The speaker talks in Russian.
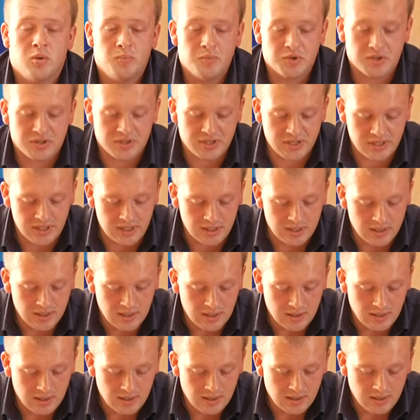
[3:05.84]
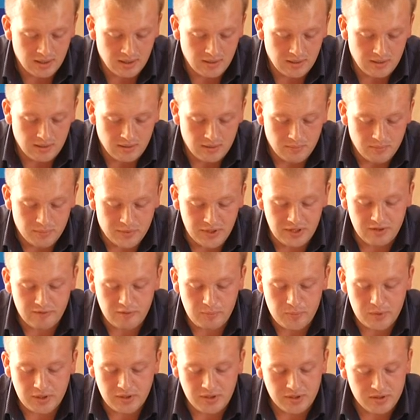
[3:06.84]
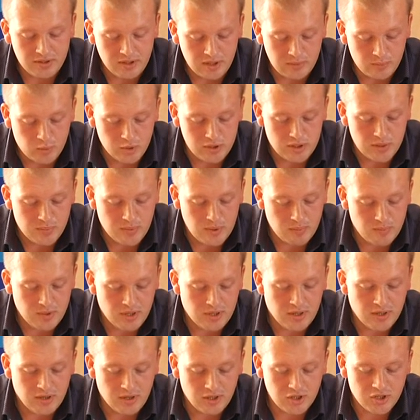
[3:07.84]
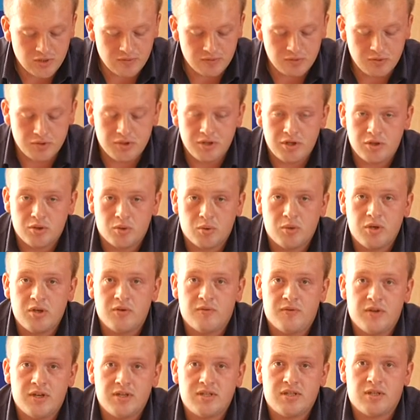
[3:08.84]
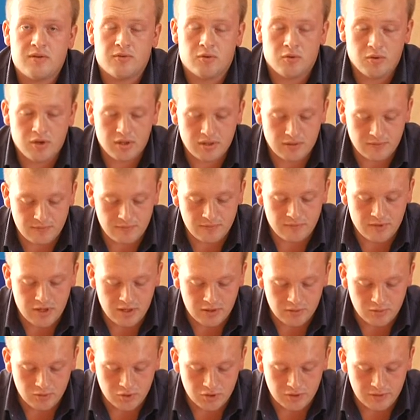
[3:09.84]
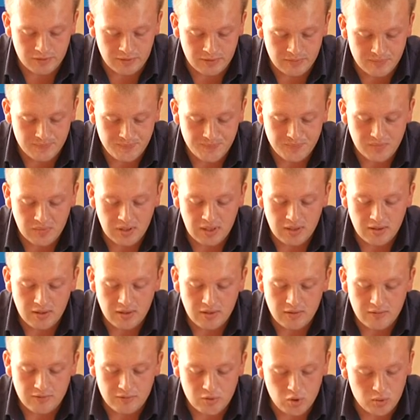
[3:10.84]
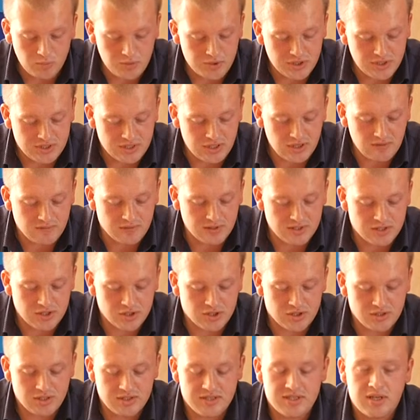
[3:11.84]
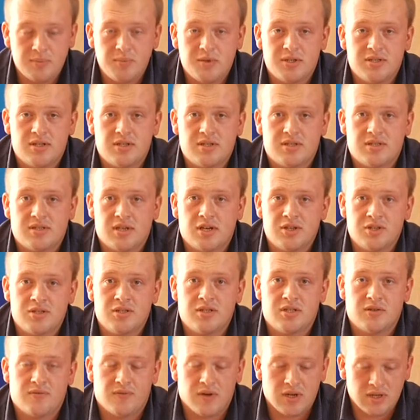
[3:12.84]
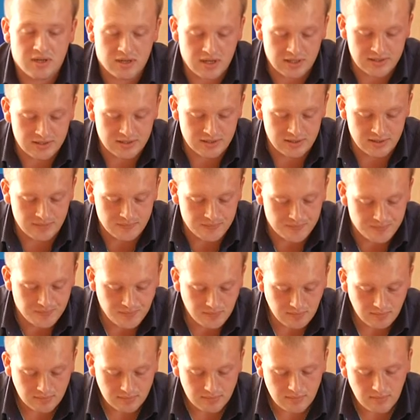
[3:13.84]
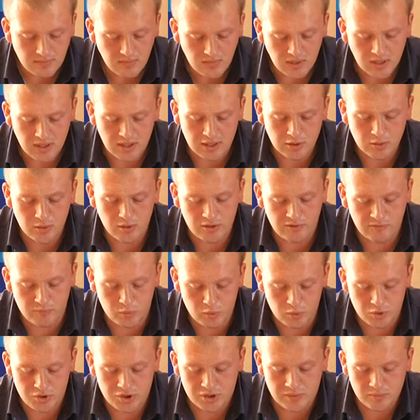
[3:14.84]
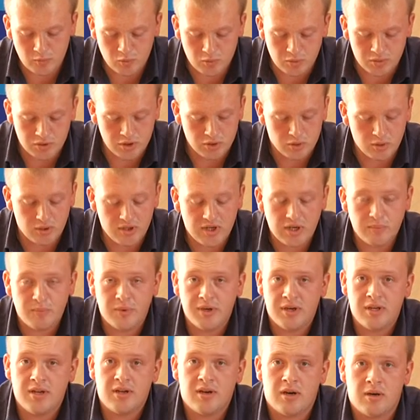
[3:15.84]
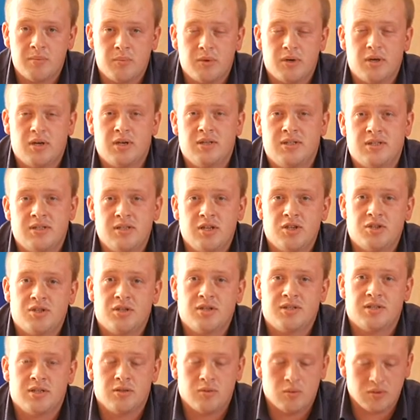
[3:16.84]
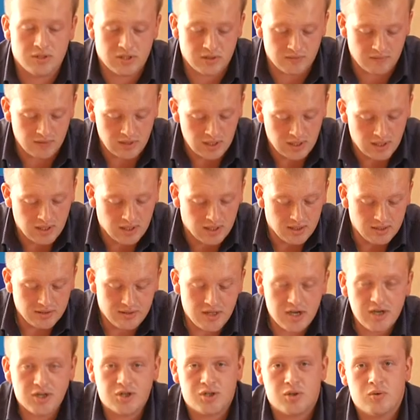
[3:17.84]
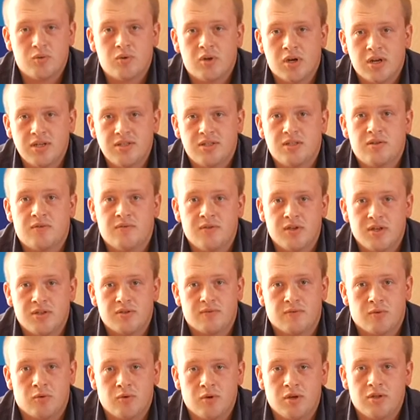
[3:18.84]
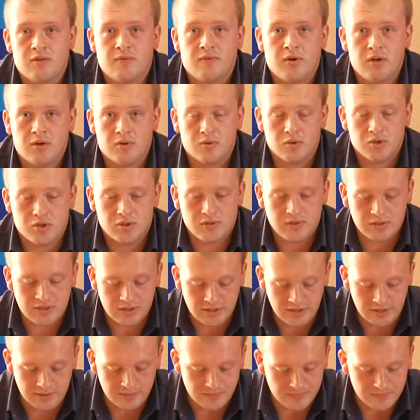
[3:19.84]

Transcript: номер 3, были выполнены работы по облагораживанию территории въезда в город Вахрушево. В том числе высажено 70 саженцев акации, которые в будущем будут не только барьером от снежных заносов, также украсят въезд в город Вахрушево-3.